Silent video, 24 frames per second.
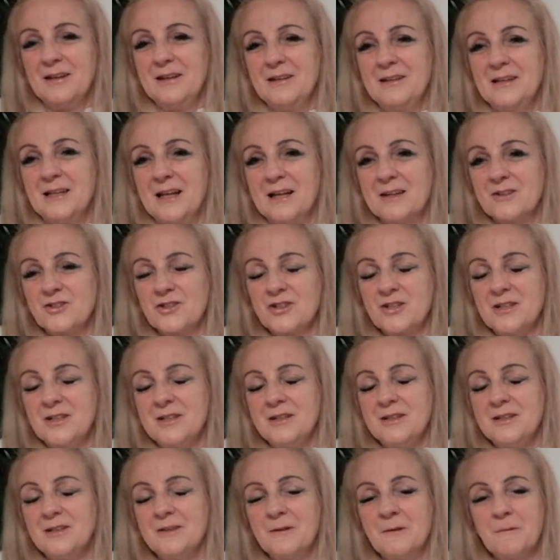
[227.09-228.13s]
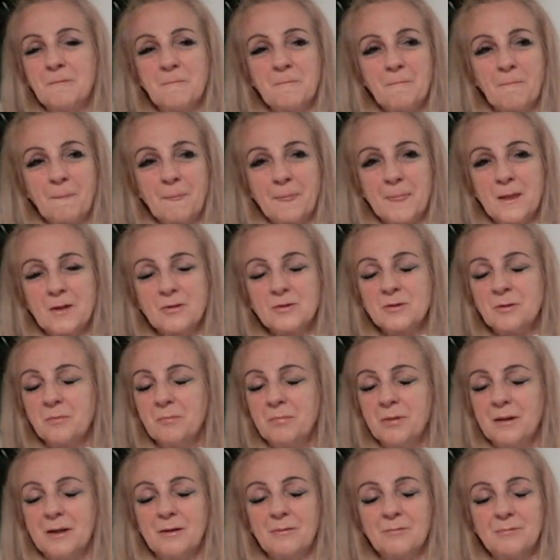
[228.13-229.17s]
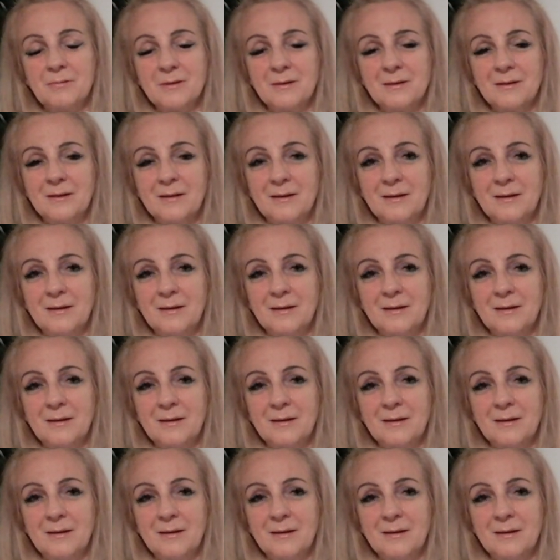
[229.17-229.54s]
na szyi. To są perły.